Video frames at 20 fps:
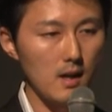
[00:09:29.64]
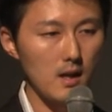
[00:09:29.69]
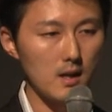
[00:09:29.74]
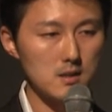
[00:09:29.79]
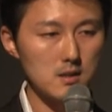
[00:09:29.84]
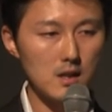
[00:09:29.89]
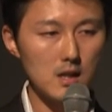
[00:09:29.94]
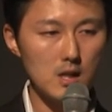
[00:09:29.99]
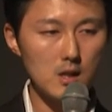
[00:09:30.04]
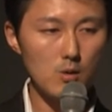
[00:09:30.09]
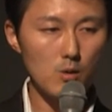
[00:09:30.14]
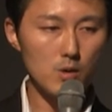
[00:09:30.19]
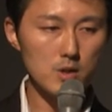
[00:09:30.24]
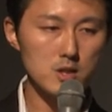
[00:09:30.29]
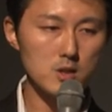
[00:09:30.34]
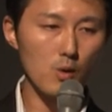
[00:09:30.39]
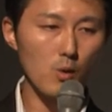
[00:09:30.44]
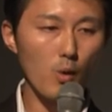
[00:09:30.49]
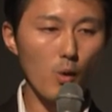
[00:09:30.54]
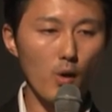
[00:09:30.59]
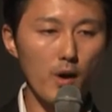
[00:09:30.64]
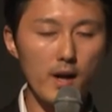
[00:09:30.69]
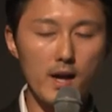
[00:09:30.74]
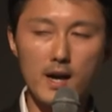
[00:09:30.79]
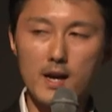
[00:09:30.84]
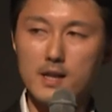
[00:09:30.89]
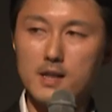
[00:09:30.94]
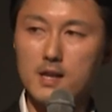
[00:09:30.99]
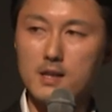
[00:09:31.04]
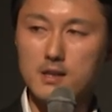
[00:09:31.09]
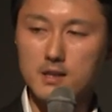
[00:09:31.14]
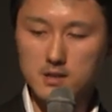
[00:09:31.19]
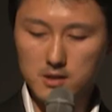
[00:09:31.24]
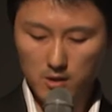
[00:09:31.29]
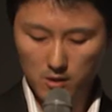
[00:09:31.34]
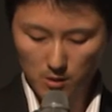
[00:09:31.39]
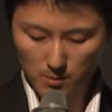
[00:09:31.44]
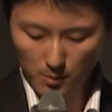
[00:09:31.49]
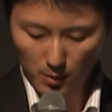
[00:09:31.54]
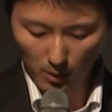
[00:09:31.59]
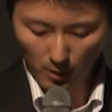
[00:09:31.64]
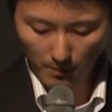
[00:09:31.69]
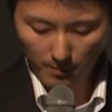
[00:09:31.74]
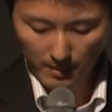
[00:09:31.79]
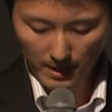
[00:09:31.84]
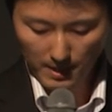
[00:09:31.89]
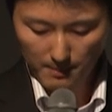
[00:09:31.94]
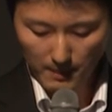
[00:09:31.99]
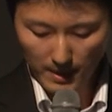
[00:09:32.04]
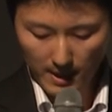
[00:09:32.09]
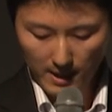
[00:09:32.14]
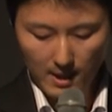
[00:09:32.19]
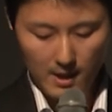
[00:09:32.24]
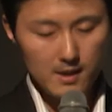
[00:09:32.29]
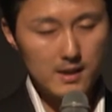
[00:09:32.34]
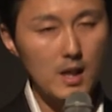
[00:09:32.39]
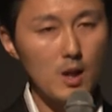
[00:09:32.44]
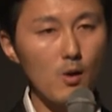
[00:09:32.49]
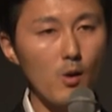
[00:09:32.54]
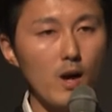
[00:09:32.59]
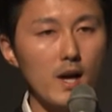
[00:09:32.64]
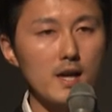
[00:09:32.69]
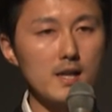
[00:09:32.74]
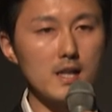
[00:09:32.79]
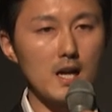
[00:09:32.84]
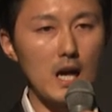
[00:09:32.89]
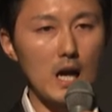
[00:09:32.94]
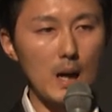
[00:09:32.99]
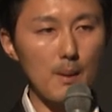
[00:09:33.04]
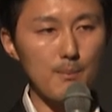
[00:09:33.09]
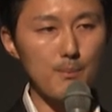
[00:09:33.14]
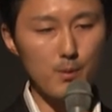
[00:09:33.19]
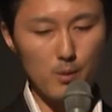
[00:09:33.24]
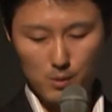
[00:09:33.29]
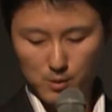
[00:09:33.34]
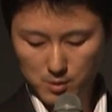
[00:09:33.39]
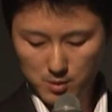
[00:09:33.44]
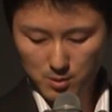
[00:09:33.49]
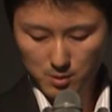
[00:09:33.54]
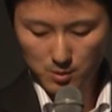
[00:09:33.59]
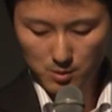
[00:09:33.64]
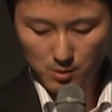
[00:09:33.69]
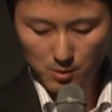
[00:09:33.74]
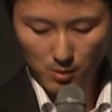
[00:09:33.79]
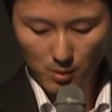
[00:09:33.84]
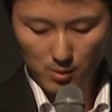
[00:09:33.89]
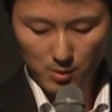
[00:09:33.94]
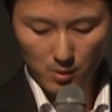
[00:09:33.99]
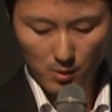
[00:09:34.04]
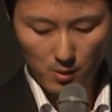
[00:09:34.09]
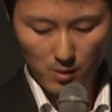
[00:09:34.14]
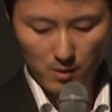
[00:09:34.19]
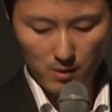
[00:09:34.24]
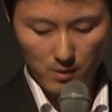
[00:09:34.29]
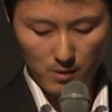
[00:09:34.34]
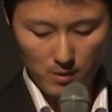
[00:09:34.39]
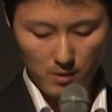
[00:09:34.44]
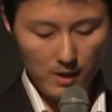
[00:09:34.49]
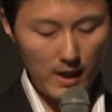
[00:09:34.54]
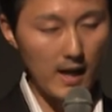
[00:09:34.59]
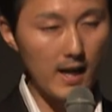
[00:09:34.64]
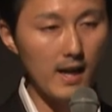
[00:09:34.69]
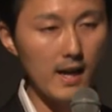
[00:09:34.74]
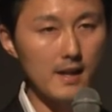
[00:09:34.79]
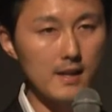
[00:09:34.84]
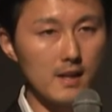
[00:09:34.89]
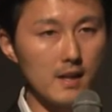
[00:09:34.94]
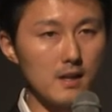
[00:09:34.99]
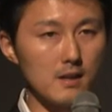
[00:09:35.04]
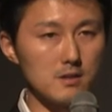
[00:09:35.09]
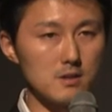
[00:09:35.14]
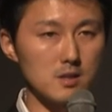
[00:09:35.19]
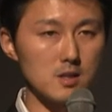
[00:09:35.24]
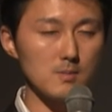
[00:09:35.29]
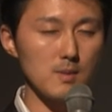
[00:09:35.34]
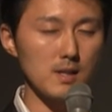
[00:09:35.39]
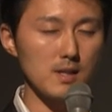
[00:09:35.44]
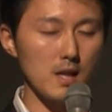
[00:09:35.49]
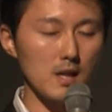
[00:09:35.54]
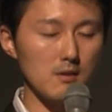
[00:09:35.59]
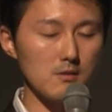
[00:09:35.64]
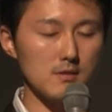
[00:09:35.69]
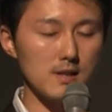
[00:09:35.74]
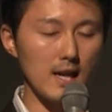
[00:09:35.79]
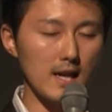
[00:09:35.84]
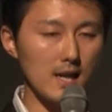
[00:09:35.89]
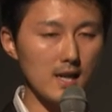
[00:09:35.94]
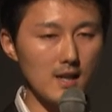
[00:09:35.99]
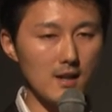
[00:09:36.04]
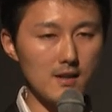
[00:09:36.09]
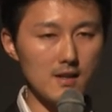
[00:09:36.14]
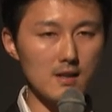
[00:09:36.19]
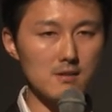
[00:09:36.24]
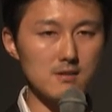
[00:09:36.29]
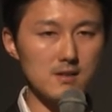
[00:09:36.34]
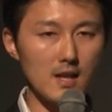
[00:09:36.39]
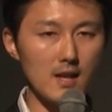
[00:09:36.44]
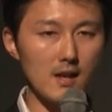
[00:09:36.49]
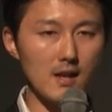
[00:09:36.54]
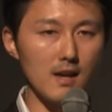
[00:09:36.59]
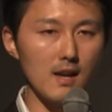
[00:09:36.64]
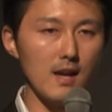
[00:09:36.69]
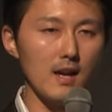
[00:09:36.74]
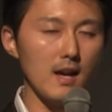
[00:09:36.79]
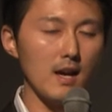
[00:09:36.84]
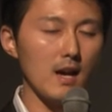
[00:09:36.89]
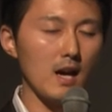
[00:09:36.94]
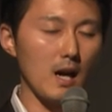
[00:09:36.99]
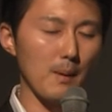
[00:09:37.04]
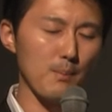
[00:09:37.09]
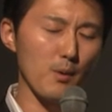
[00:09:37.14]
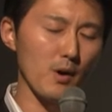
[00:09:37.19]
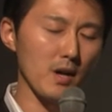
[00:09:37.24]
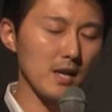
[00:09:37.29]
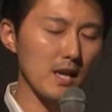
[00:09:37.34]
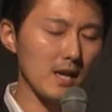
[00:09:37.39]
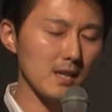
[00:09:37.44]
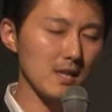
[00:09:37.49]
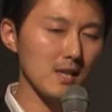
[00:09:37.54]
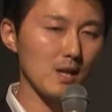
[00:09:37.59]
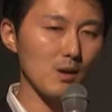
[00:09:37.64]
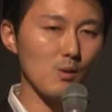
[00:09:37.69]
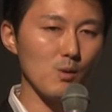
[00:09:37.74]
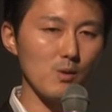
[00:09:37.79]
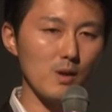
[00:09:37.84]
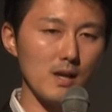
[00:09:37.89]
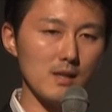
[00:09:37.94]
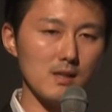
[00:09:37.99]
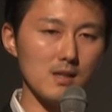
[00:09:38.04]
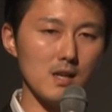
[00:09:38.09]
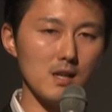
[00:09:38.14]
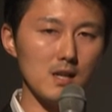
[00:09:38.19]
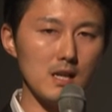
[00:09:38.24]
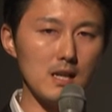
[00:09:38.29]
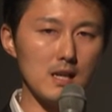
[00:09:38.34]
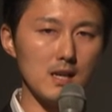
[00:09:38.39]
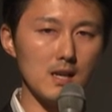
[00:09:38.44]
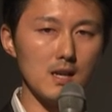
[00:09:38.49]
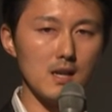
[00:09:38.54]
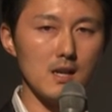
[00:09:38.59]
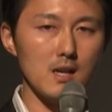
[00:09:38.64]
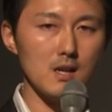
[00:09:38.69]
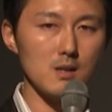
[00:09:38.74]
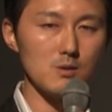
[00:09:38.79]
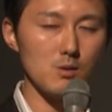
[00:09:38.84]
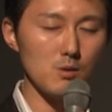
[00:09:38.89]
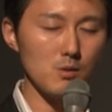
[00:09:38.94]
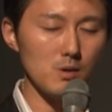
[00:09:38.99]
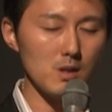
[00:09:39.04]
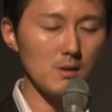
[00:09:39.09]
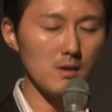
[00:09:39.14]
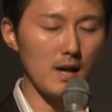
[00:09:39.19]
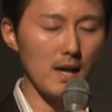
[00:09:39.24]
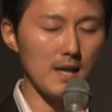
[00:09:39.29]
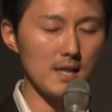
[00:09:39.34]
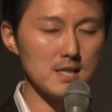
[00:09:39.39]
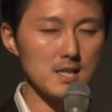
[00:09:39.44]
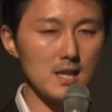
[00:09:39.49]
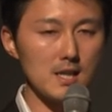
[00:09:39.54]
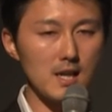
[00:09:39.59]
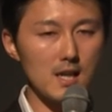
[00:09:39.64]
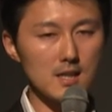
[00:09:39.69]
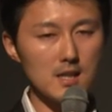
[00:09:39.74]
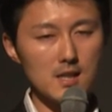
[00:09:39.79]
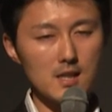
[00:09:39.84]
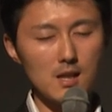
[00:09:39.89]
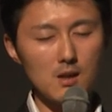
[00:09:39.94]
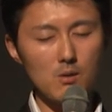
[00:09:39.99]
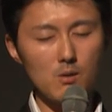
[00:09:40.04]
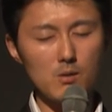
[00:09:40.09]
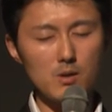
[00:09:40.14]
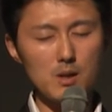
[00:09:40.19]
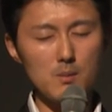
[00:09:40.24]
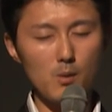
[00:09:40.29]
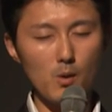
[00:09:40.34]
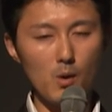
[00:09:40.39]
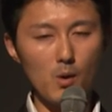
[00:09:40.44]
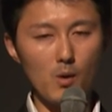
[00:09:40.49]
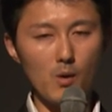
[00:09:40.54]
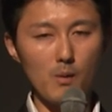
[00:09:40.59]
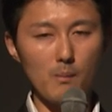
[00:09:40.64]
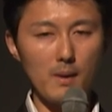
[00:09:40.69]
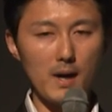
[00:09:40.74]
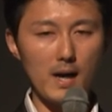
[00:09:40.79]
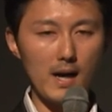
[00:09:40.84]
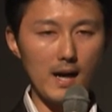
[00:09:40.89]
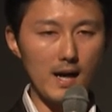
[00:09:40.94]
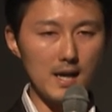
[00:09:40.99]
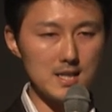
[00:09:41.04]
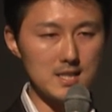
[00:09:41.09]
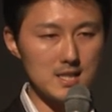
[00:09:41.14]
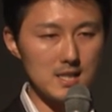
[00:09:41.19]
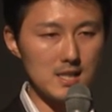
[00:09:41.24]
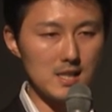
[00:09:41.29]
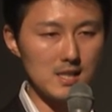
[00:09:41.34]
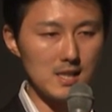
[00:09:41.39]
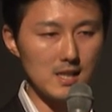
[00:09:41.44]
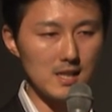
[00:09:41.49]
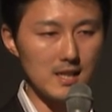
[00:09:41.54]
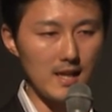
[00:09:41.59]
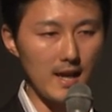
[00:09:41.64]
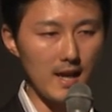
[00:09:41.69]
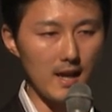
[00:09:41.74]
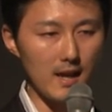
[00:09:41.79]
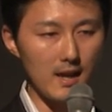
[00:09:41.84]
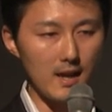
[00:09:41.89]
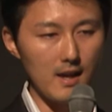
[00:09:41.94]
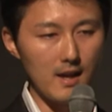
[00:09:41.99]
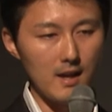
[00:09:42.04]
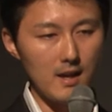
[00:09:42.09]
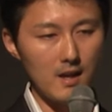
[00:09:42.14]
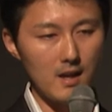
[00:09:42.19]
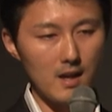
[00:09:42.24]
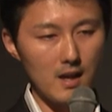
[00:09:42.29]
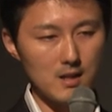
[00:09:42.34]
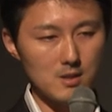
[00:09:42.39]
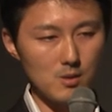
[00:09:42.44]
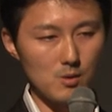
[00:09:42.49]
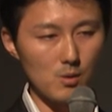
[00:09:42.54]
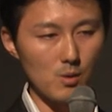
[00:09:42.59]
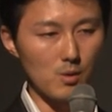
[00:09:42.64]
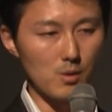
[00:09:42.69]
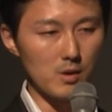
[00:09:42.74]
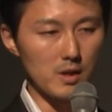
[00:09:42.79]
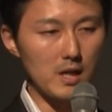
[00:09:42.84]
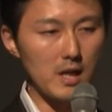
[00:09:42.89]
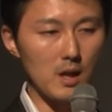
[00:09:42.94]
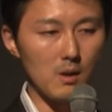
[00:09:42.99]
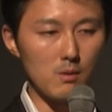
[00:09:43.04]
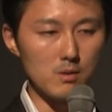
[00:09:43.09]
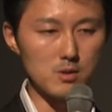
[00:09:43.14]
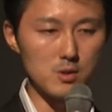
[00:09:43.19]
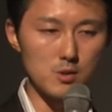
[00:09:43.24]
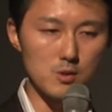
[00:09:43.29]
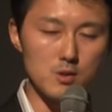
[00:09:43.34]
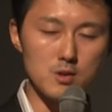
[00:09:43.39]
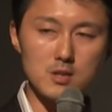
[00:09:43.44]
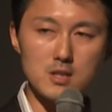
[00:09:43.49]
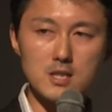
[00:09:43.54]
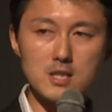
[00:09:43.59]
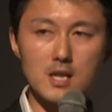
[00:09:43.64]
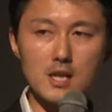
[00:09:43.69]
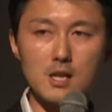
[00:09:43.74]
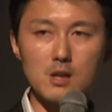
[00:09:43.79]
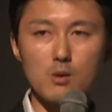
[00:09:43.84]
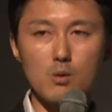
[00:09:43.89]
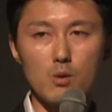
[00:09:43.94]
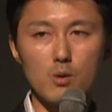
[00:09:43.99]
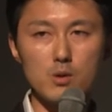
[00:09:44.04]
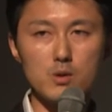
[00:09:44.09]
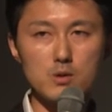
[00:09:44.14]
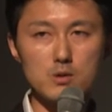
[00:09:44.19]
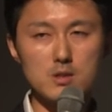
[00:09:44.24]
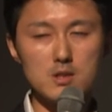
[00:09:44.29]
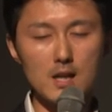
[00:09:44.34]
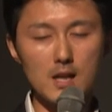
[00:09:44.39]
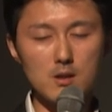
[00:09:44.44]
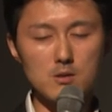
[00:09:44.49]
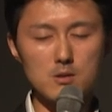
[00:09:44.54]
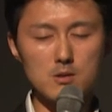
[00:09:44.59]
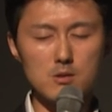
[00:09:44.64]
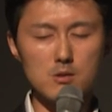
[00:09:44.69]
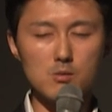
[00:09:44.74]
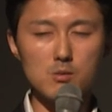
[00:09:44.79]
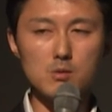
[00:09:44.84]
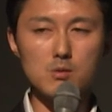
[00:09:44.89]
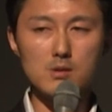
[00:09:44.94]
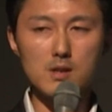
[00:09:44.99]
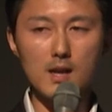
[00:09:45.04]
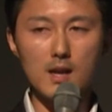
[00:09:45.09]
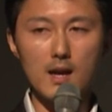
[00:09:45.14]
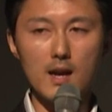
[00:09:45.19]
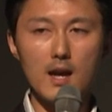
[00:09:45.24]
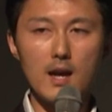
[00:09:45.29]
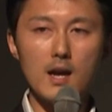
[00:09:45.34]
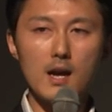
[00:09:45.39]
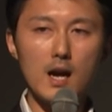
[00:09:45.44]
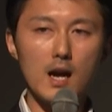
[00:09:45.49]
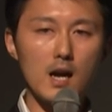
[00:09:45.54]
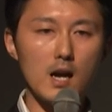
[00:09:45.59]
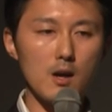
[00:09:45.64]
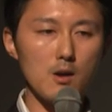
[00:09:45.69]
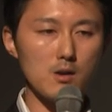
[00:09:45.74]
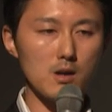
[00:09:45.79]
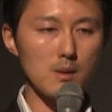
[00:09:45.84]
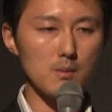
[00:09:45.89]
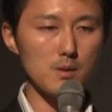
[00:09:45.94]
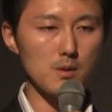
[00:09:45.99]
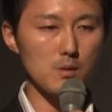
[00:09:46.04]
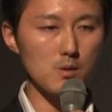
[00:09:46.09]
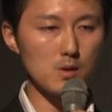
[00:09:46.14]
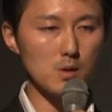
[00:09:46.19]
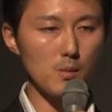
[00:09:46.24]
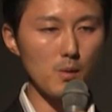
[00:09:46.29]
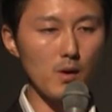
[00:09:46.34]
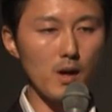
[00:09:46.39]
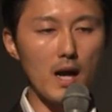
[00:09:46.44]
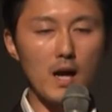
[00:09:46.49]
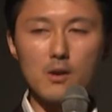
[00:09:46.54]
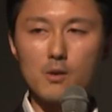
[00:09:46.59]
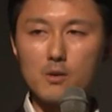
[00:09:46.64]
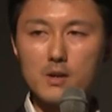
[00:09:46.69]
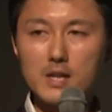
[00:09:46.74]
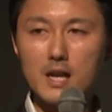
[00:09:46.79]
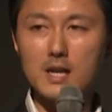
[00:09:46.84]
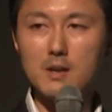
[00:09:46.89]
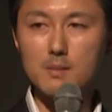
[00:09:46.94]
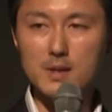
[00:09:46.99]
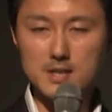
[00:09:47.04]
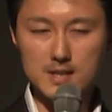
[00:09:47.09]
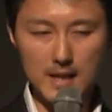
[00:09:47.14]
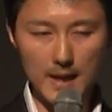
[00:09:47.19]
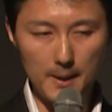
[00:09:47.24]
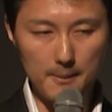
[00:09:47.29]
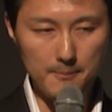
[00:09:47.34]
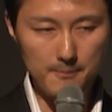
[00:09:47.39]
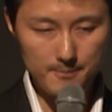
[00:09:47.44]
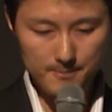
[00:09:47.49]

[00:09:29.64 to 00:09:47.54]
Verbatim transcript: 次に教師の声からなんですけども、まあ、手を挙げて発表する子の考えで進めていくだけではなくて発表が苦手な子だったりそういう子に話が苦手な子にも、まあ、ICT でその子の意見を抽出したり共有したりすることで考えを深めることも可能になりました。